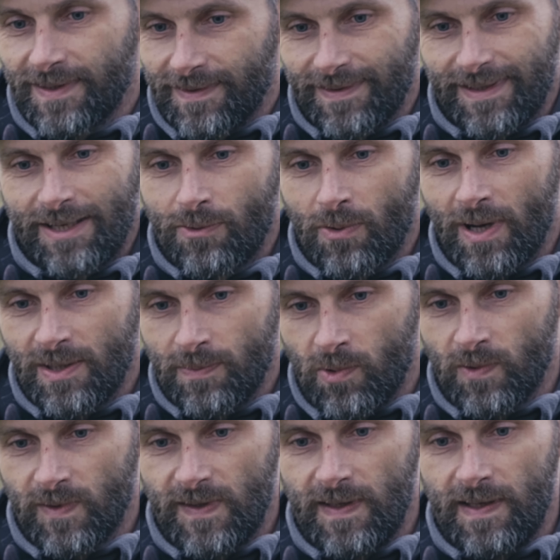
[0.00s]
ce qui
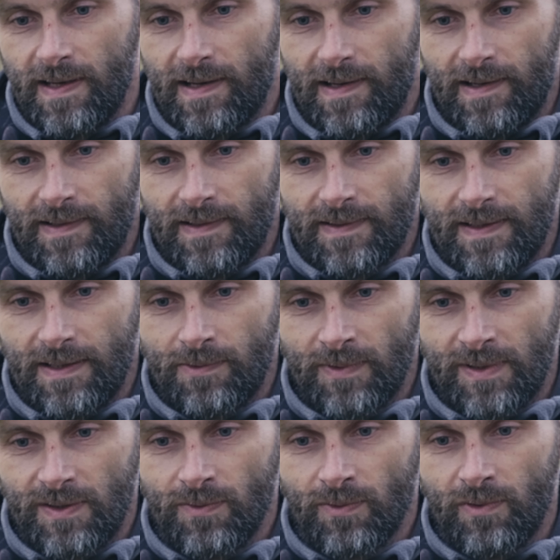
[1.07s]
correspond aussi à
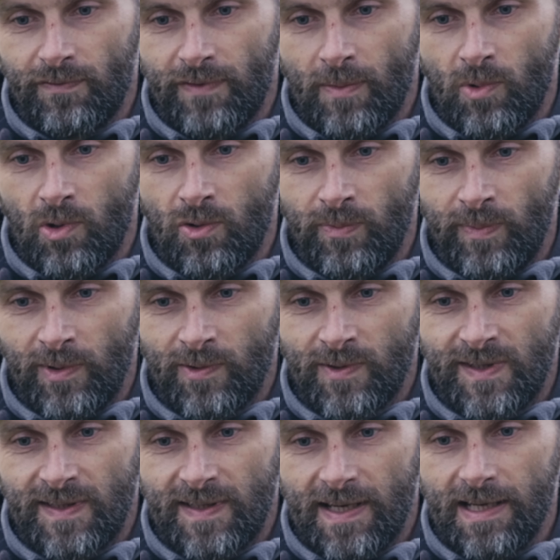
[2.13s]
ces conditions de faible
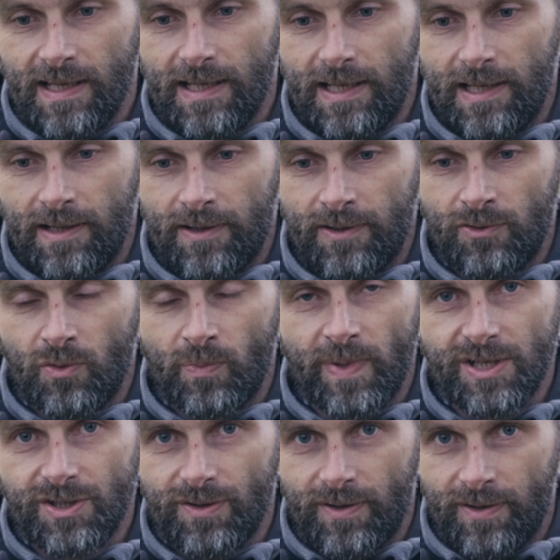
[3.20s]
luminosité et
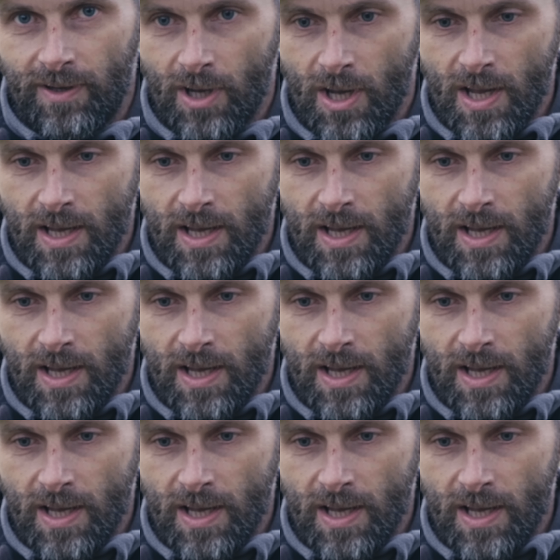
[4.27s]
de pêche